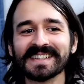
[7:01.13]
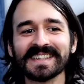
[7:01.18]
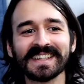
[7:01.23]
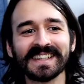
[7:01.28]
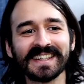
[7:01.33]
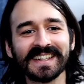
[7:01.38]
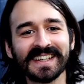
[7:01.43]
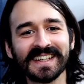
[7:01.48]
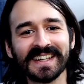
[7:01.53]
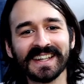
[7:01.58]
né?
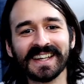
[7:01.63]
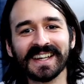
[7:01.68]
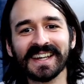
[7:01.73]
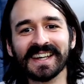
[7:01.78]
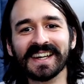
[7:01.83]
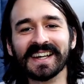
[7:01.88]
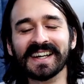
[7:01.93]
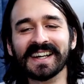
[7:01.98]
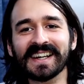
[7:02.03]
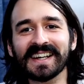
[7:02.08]

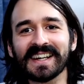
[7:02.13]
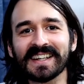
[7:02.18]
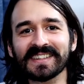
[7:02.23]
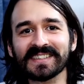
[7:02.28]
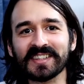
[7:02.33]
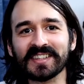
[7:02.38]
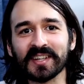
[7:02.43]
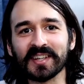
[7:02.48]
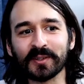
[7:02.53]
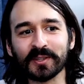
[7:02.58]
É. A
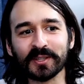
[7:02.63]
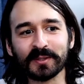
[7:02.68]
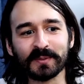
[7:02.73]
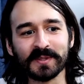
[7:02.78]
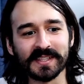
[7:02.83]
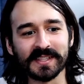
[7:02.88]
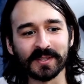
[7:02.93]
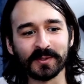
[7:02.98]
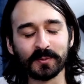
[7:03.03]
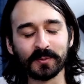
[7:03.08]
gente economiza
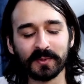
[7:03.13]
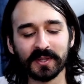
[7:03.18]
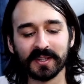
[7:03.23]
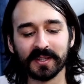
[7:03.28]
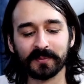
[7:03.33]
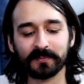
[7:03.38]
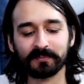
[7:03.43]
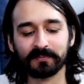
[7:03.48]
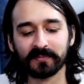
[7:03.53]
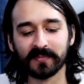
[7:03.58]
na comida.
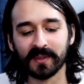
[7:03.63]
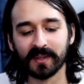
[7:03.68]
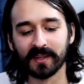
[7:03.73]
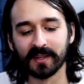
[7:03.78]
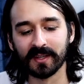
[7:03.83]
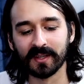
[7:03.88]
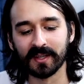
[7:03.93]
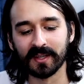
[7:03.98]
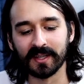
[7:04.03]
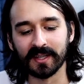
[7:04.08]

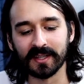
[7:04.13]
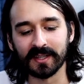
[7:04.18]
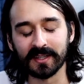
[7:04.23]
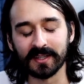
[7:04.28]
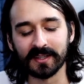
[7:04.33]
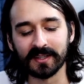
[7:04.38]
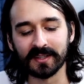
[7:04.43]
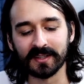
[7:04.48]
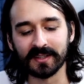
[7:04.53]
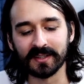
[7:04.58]
É.
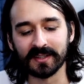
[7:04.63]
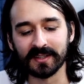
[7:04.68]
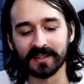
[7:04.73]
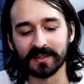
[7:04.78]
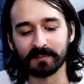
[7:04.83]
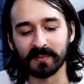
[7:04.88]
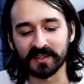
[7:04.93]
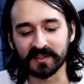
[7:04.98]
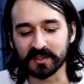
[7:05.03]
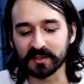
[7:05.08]
E...
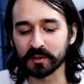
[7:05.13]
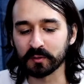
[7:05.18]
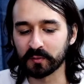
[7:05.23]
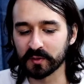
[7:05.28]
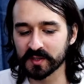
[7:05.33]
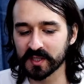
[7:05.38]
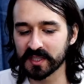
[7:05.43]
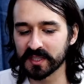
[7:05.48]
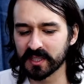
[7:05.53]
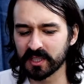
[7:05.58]
Mas acho que eu fiz
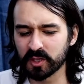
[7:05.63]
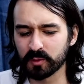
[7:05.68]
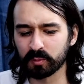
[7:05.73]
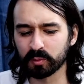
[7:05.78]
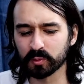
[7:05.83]
render tipo